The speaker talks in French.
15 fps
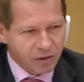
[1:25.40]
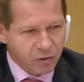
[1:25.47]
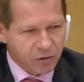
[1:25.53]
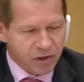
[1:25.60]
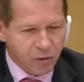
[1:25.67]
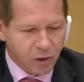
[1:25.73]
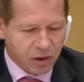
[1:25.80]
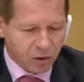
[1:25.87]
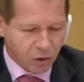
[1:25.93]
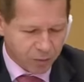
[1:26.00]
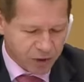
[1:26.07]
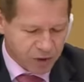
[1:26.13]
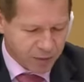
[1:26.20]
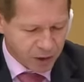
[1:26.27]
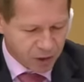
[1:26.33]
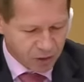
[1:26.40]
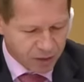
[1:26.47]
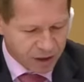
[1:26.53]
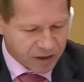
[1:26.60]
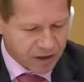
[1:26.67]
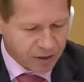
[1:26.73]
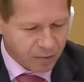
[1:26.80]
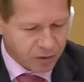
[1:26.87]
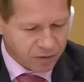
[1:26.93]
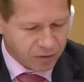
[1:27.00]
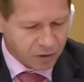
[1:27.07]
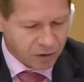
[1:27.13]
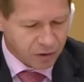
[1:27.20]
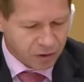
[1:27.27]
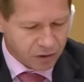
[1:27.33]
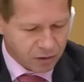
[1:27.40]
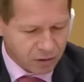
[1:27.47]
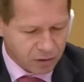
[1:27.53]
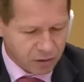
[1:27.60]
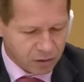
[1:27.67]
nous avons un tropisme économique extrêmement fort